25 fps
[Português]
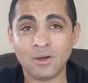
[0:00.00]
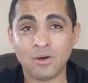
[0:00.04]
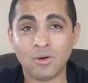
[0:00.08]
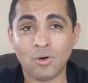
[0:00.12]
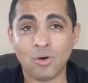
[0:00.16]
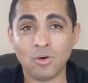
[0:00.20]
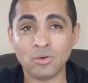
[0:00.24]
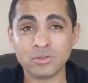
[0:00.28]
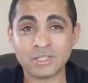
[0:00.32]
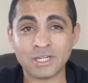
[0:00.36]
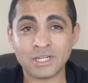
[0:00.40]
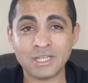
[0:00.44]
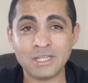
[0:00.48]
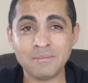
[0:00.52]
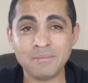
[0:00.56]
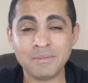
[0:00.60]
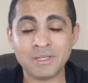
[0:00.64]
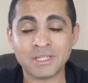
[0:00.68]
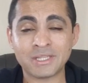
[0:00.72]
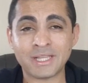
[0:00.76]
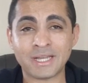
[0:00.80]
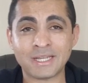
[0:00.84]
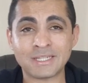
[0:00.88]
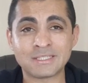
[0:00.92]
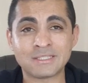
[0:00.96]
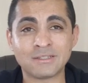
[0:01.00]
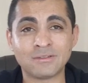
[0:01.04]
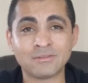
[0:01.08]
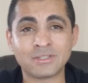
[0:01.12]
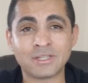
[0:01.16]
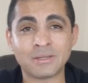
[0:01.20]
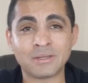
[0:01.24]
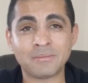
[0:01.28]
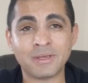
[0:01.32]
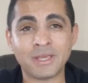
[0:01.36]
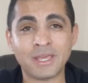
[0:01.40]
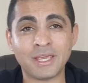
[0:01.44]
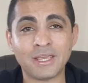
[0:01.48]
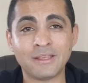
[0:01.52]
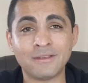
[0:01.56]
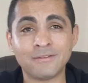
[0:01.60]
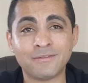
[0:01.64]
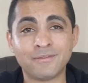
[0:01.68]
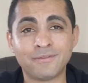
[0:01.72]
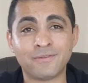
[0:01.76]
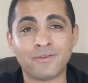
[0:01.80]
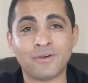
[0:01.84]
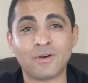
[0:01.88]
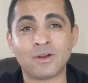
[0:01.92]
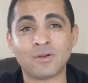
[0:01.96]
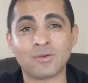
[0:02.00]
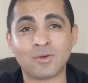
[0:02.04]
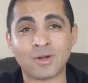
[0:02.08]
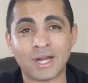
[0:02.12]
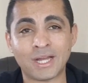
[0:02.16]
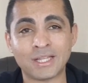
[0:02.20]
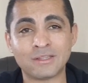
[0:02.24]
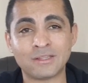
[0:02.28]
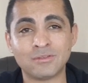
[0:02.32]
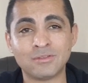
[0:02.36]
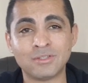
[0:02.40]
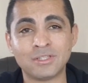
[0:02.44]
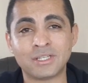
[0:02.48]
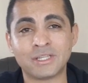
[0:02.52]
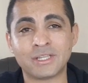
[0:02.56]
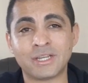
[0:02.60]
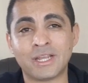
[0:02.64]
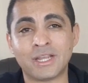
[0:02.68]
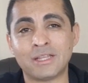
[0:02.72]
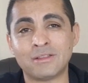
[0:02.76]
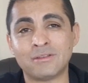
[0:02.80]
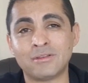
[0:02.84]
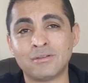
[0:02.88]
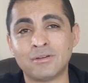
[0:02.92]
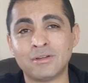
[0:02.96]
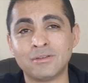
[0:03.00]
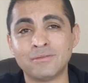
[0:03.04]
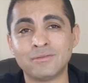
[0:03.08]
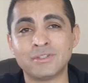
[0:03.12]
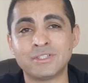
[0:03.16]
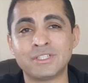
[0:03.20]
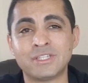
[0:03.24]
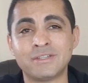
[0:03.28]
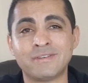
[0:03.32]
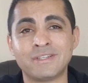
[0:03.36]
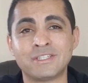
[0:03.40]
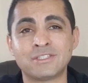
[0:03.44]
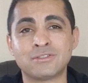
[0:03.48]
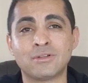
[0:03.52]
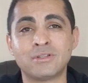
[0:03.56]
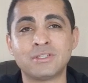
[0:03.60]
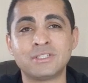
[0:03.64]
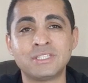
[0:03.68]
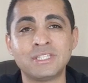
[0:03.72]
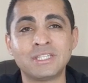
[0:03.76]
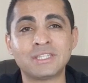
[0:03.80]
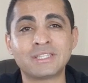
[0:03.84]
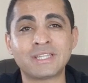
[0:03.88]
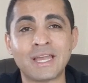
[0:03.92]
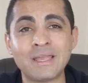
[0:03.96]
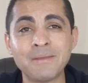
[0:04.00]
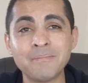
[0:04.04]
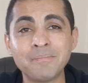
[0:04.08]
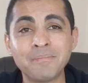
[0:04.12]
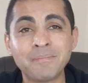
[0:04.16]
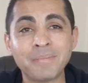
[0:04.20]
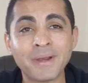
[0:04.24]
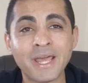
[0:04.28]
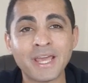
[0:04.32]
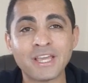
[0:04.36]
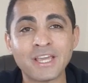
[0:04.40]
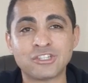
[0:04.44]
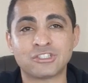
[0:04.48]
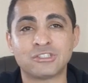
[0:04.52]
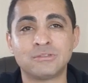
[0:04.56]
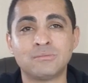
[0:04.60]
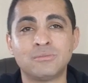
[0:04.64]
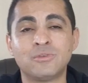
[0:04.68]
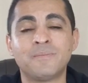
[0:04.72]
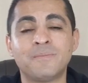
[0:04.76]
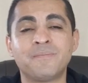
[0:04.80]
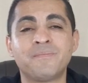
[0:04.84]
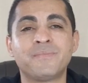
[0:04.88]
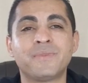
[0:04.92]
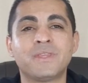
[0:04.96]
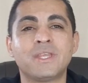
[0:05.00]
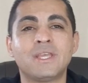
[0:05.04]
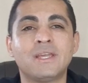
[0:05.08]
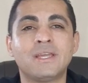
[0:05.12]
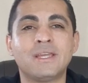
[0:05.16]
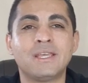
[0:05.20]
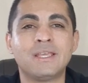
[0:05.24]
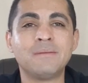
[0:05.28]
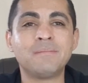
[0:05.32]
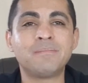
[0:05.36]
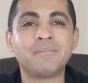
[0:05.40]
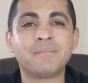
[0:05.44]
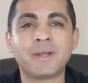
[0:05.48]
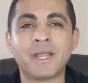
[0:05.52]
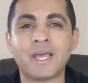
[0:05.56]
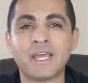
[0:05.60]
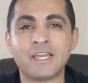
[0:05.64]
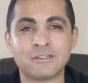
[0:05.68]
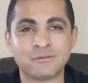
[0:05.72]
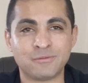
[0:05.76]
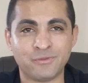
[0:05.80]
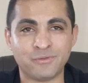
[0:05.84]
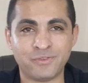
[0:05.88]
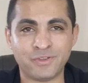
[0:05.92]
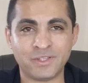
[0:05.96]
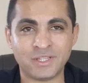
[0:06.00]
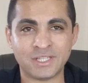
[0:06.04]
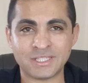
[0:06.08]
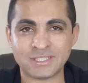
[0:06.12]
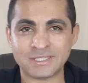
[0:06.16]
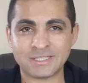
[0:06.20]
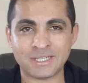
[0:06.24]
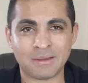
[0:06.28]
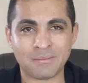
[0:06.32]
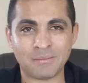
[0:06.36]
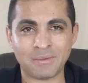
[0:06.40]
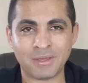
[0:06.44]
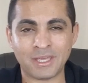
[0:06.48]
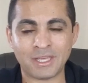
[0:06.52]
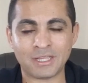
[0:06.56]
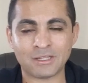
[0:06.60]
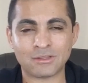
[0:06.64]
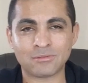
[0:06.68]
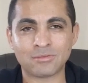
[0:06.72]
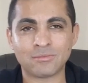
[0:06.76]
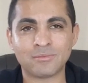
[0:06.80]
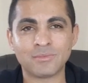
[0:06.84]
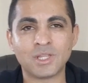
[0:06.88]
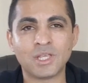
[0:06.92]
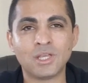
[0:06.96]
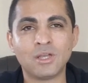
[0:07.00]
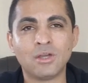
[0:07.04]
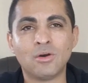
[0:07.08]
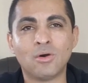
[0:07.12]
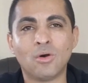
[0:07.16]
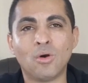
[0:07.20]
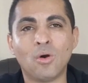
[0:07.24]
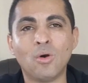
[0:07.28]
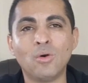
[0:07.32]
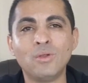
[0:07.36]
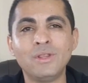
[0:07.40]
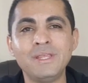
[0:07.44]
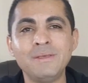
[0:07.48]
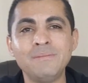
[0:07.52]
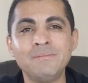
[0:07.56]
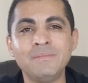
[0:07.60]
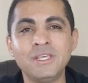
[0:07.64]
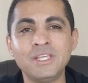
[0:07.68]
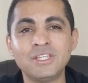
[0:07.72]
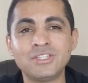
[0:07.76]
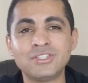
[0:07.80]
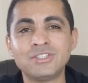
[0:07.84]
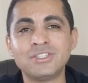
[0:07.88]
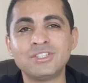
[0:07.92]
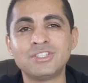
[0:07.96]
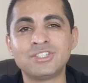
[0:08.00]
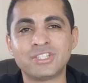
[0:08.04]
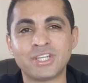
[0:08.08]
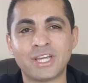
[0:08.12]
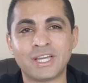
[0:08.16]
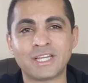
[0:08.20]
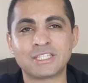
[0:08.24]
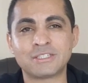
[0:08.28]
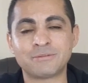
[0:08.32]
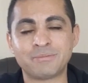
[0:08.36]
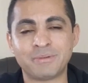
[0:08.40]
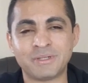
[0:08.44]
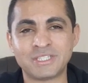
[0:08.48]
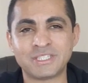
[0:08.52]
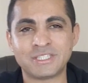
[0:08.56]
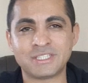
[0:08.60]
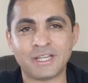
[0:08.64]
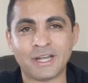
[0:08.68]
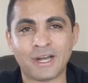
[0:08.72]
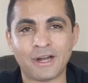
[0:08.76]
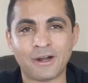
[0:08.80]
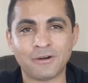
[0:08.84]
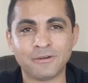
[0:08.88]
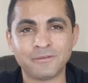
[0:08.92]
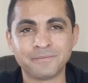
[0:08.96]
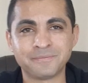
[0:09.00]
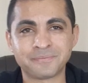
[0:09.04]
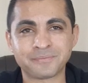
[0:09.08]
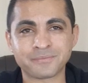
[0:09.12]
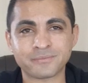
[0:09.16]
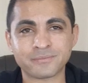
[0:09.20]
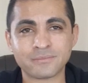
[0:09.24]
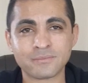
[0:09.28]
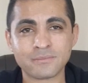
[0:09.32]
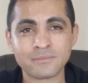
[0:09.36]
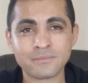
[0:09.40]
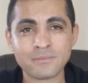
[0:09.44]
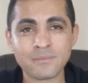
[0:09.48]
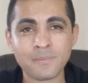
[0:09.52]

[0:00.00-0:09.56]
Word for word: Outra limitação também, fora o cartão de crédito, é quando você vai solicitar empréstimo, empréstimo, financiamento ou limite de cheque especial,